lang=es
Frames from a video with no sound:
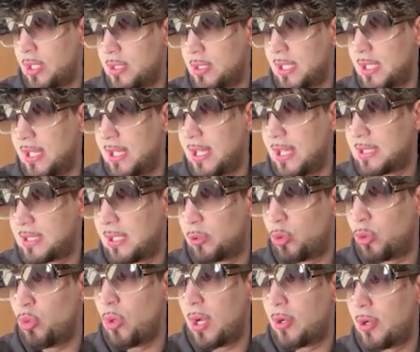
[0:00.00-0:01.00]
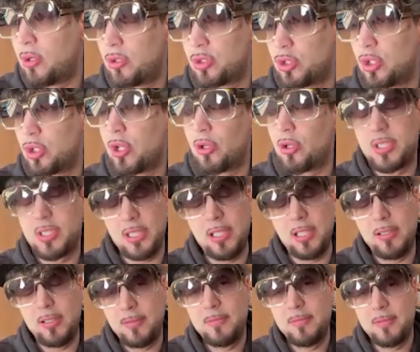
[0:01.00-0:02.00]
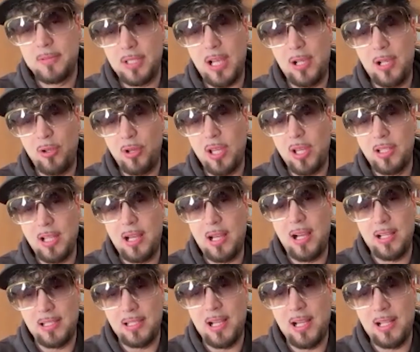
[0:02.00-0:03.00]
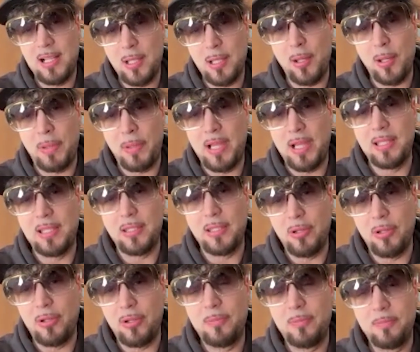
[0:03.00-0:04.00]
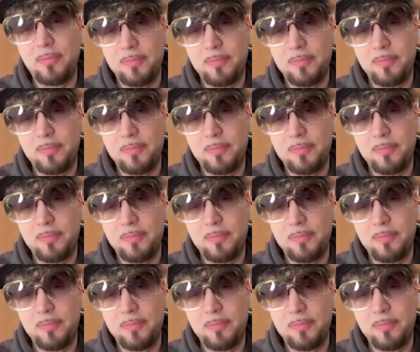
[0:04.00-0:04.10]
seguir a esa altura, ¿no? Yo creo que sí. Ya lo que está está, está picante, bro.